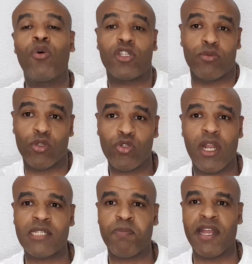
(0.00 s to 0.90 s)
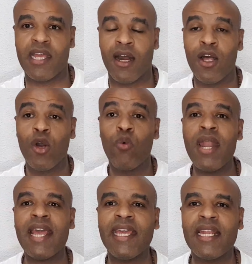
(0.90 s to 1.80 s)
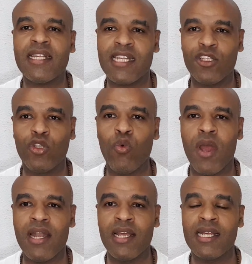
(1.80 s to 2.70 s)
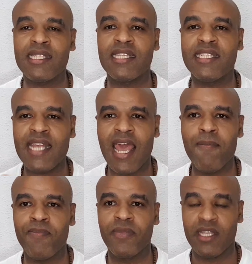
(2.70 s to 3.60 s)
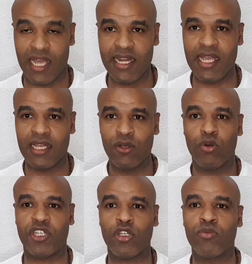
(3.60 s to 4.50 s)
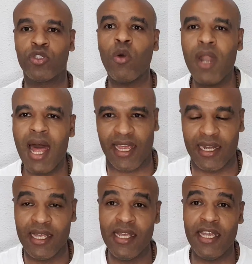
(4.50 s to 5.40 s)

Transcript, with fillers: وخصهم يدوزو على اسبانيا ولكن خص الدول تساهم يعني وتعطيهم الضوء اخضر